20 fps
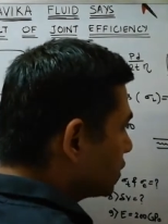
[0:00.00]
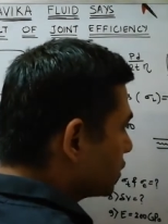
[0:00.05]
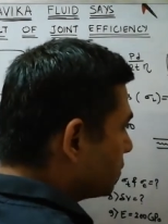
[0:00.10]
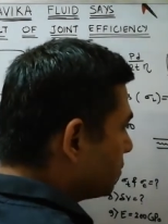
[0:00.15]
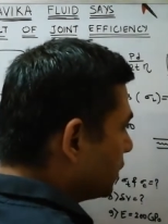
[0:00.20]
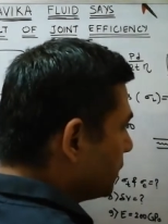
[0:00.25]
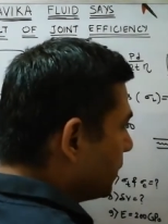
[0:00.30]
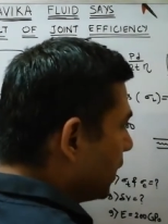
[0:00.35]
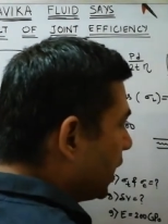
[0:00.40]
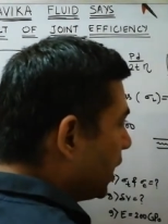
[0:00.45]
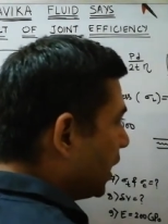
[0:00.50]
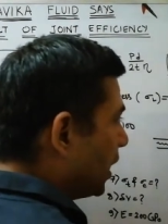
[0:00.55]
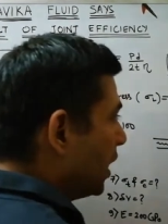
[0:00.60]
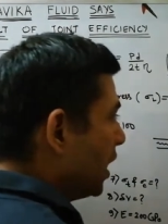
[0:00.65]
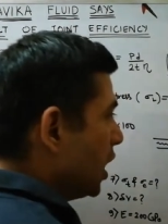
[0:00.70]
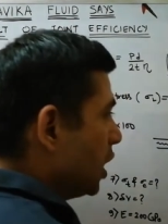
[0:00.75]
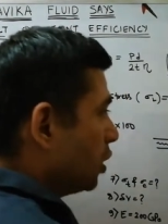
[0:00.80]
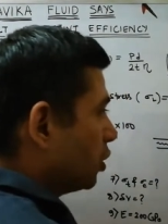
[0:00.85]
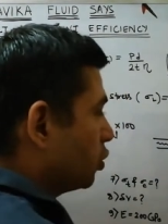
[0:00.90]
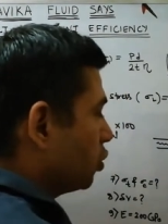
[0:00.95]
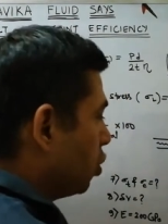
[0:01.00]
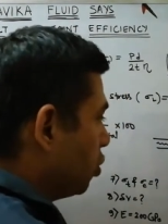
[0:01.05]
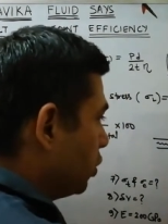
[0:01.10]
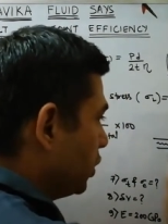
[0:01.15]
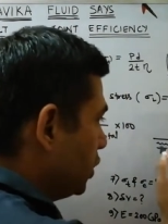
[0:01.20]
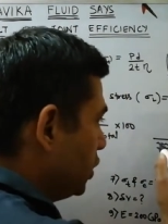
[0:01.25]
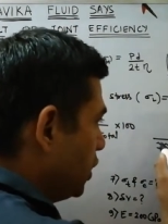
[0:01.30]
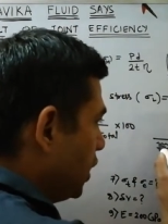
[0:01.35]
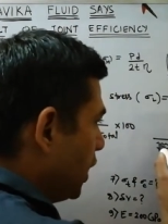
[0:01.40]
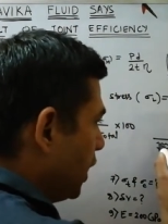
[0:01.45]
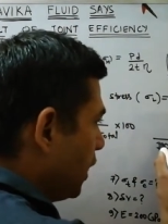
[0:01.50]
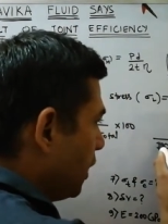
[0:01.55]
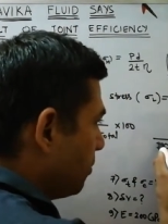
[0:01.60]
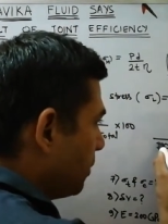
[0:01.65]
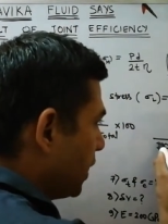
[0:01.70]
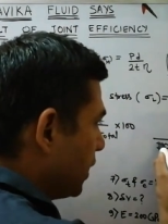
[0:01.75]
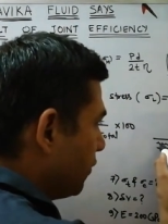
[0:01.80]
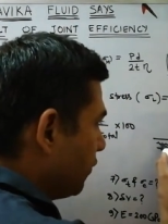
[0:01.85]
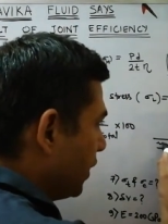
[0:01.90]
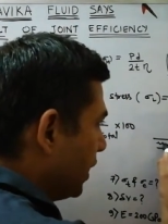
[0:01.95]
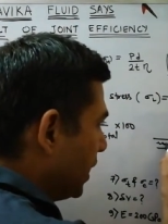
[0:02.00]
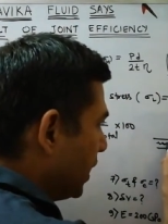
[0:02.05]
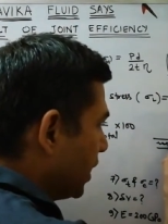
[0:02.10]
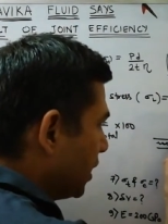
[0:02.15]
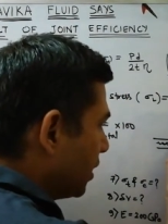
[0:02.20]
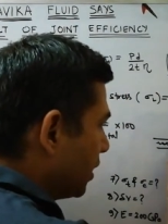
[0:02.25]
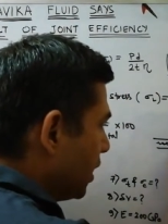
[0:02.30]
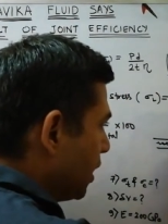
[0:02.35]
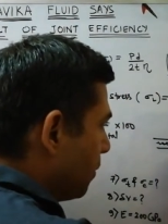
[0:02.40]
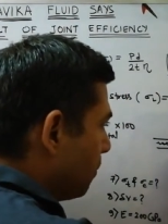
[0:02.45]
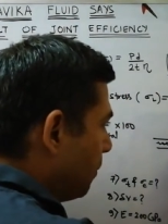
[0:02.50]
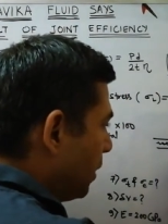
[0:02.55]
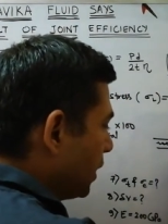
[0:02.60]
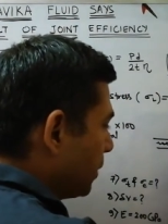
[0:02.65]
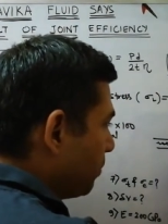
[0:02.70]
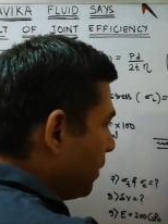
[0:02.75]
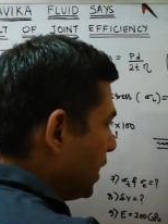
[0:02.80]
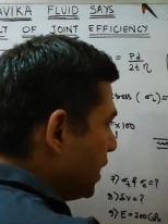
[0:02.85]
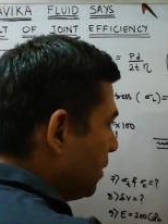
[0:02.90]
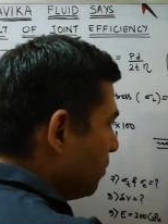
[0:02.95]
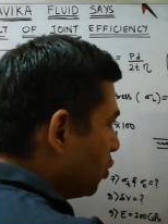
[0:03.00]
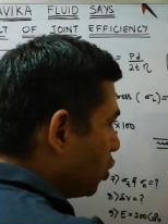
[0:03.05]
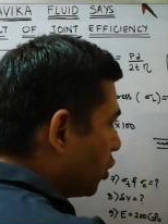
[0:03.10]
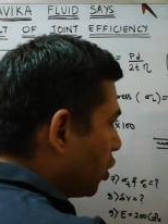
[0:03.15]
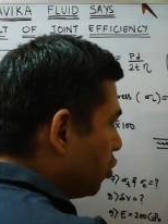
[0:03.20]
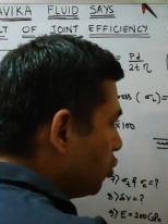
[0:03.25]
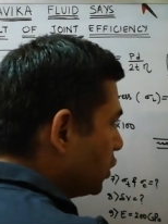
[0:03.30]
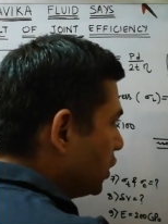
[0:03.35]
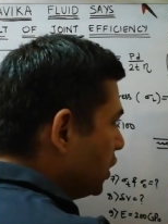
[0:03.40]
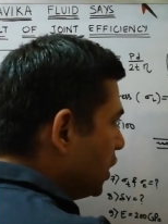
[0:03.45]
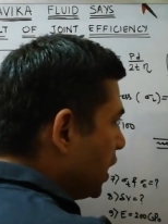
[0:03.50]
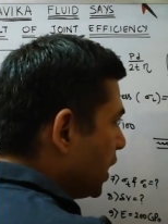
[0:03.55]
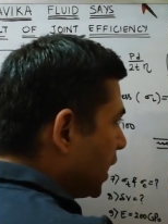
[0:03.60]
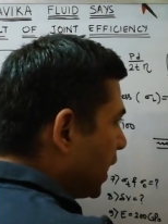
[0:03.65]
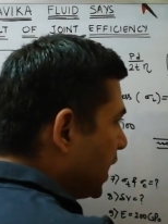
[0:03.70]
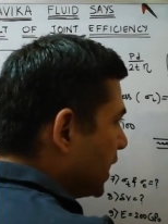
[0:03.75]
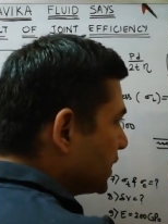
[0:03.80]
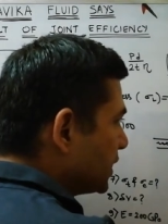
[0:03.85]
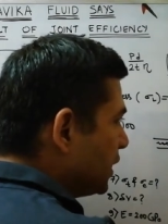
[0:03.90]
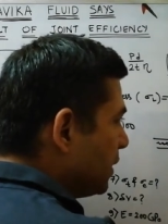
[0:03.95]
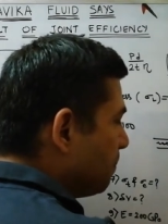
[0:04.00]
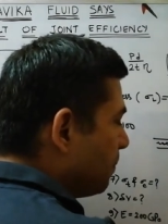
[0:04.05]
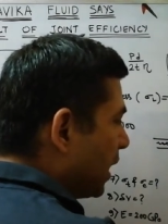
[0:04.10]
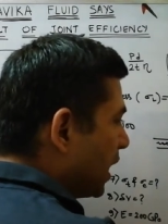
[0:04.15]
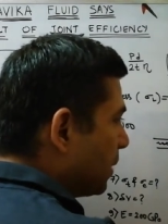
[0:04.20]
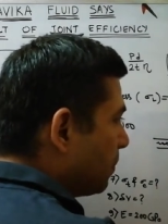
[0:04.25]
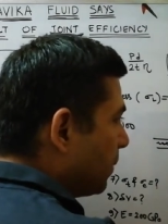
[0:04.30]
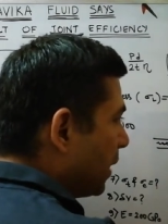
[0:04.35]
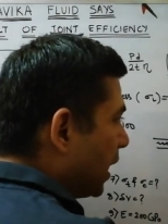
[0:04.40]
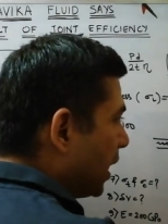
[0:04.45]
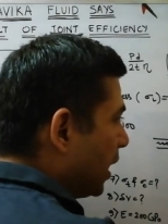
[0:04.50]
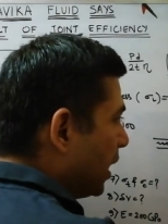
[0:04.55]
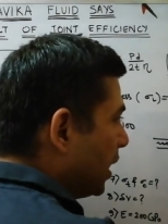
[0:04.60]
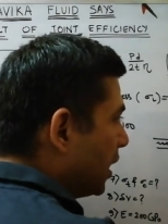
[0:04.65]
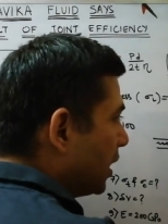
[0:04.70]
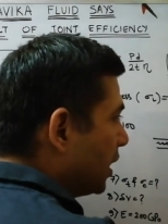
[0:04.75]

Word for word: समझ में आ रहा है तो ये है हमारी वेल्डिंग बट मैं ये बोल रहा हूं कि ये एक ऐसी पाइप है